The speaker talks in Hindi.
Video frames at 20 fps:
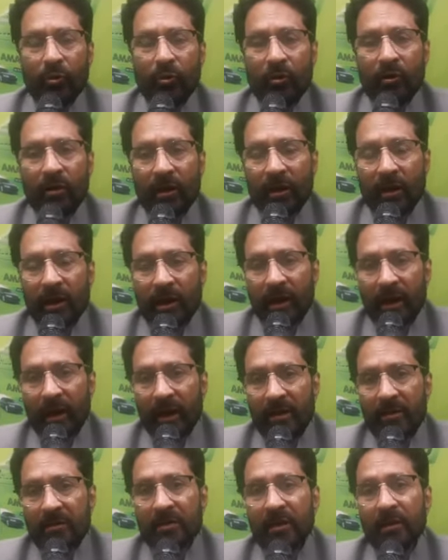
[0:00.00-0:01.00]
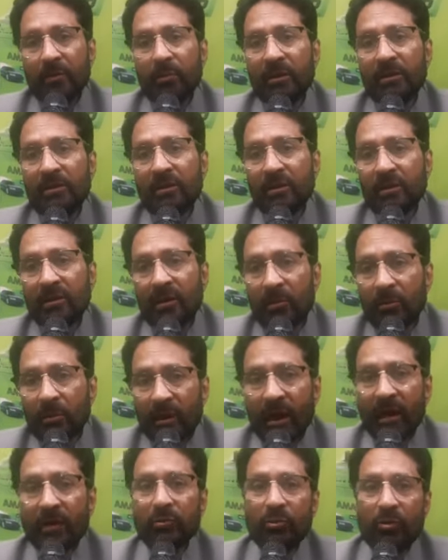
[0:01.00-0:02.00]
तो तेलंगाना स्टेट में जितने
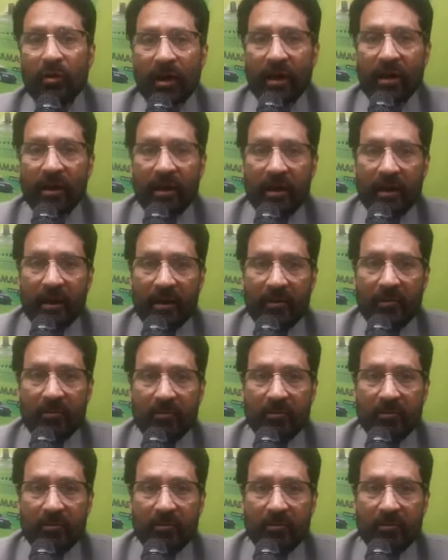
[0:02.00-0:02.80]
भी आशुर खाने हैं